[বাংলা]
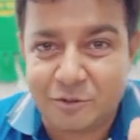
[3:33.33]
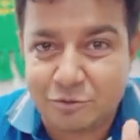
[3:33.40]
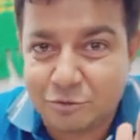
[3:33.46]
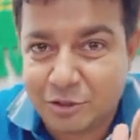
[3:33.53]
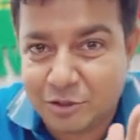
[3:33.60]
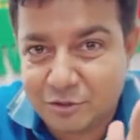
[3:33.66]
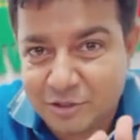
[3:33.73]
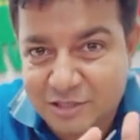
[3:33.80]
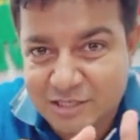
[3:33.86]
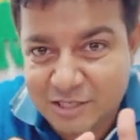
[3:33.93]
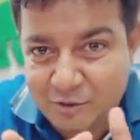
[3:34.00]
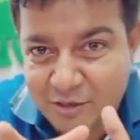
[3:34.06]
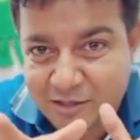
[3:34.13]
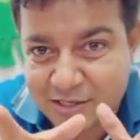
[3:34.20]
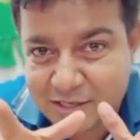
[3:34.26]
চুরি করেছে
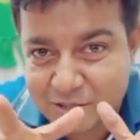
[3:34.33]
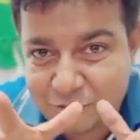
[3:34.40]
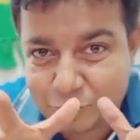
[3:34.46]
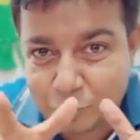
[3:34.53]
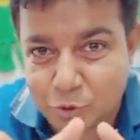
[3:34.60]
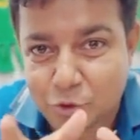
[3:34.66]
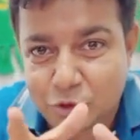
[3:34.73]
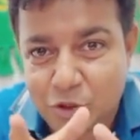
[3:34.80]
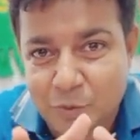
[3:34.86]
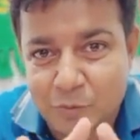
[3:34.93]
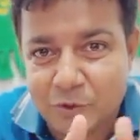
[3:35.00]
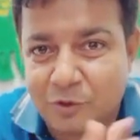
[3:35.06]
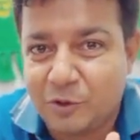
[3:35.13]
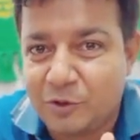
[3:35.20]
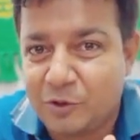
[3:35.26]
কয়েকটা চোর
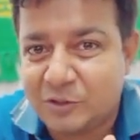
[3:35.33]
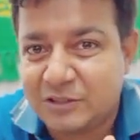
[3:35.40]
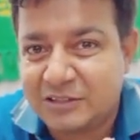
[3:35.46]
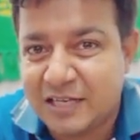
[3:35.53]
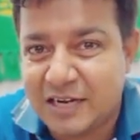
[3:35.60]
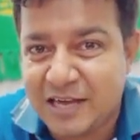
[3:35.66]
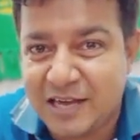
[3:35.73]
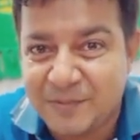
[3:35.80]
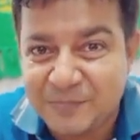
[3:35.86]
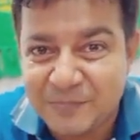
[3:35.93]
সমন্বয়ক যারা